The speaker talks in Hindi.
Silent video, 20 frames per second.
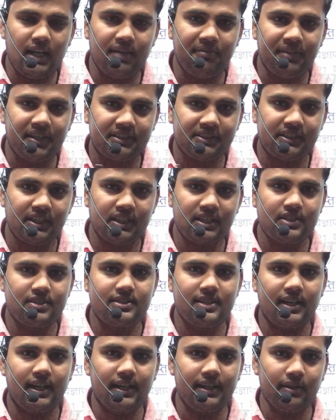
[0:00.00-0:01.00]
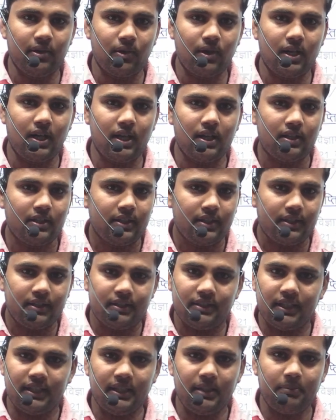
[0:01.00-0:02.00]
वीक तक जारी होगा
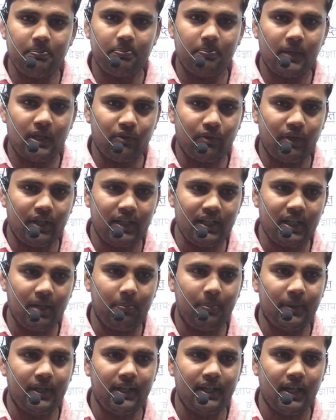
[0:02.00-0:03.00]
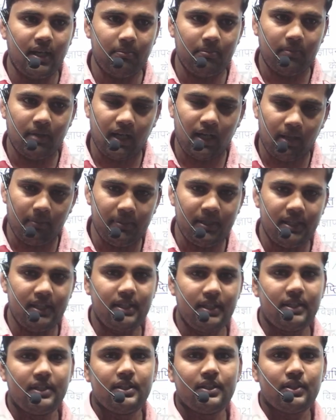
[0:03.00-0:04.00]
यानी पटवारी का परिणाम अभी
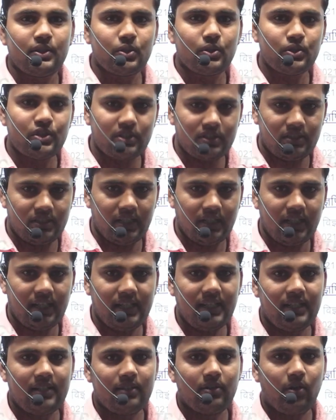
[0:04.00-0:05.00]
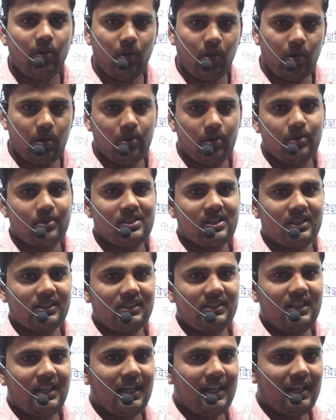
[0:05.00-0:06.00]
कुछ देरी और हो सकती
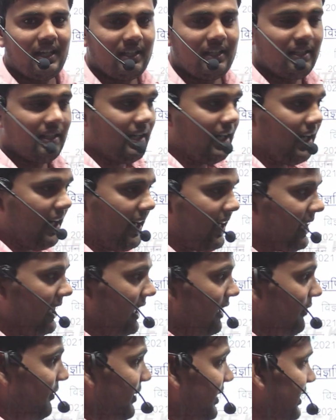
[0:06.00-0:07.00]
है अगले वीक